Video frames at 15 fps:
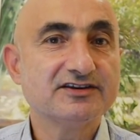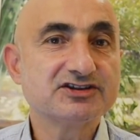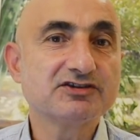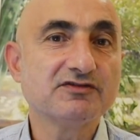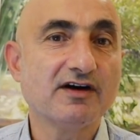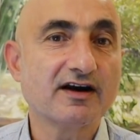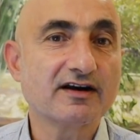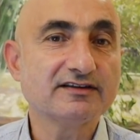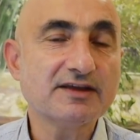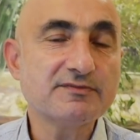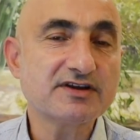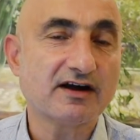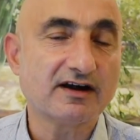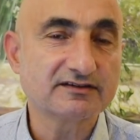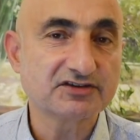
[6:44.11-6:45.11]
civarında
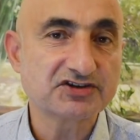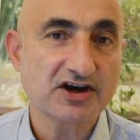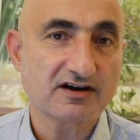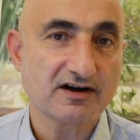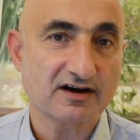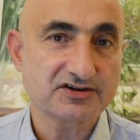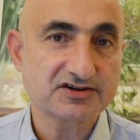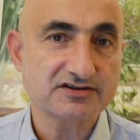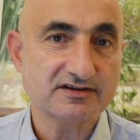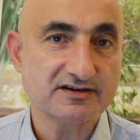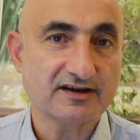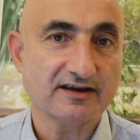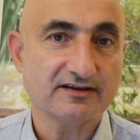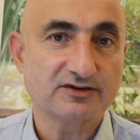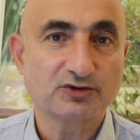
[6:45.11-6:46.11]
bir artışa
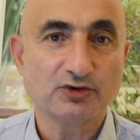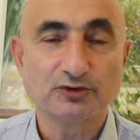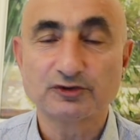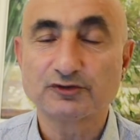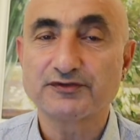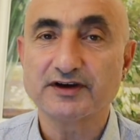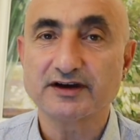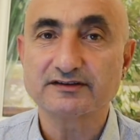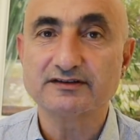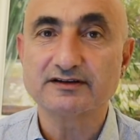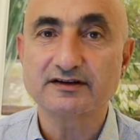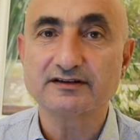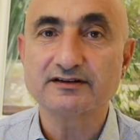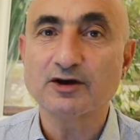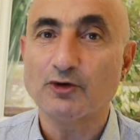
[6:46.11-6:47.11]
karşılık gelir konut
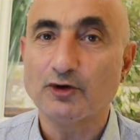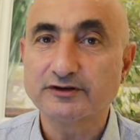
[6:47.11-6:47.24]
fiyatlarında.